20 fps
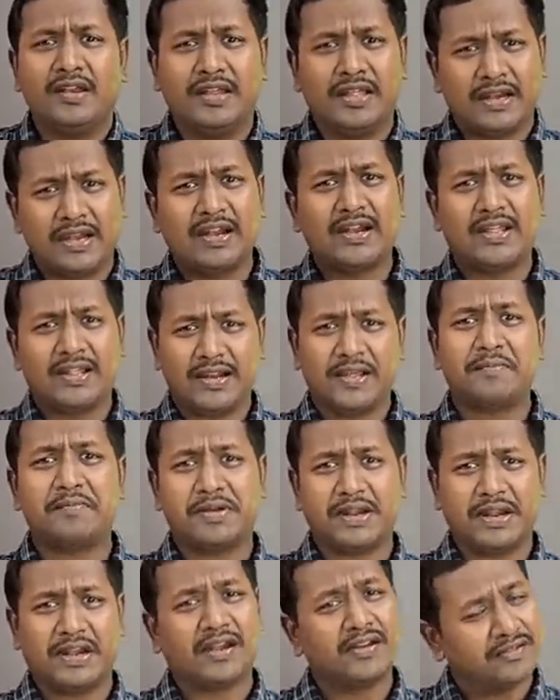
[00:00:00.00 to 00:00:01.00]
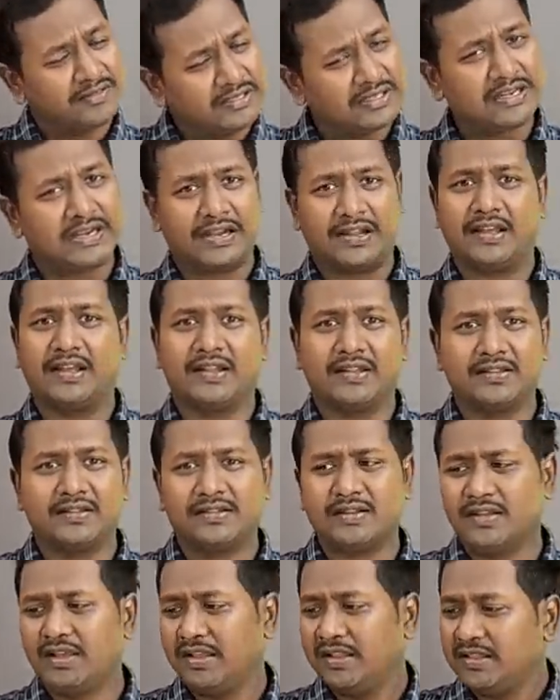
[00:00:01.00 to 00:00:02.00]
நிறைய நிறைய ப்ராண்டில் வந்து கிடையாது
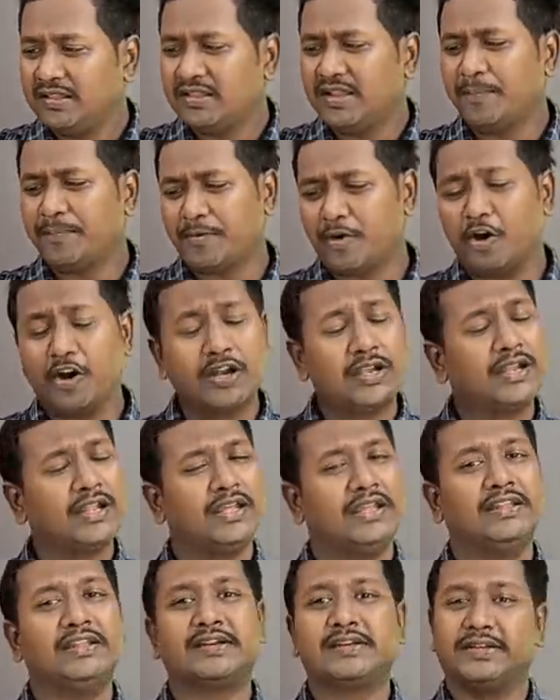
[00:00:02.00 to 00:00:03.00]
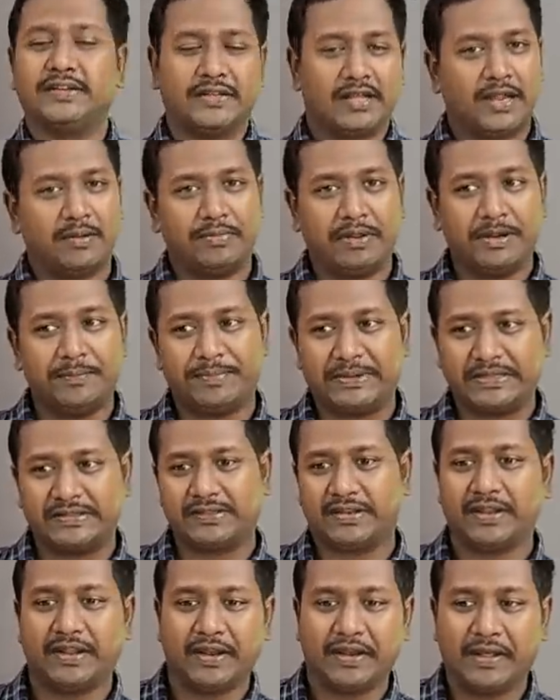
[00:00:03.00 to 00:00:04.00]
இந்த ப்ராடக்ட் எதுக்கு அப்படின்னு
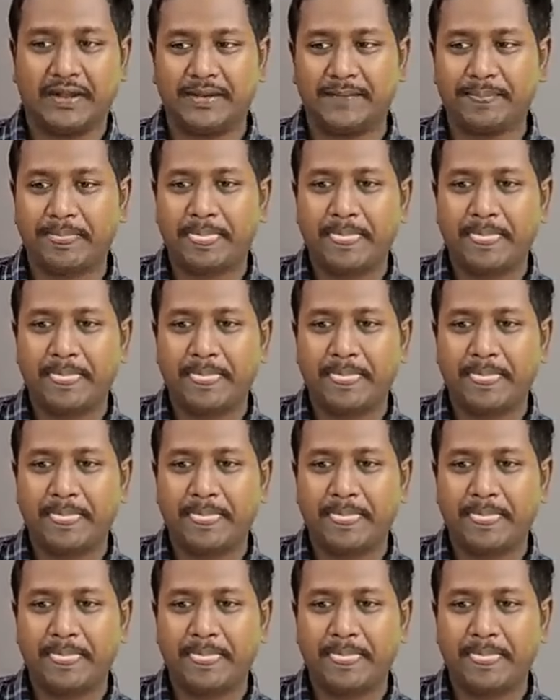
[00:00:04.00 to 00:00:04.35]
பார்த்துட்டிங்கன்னா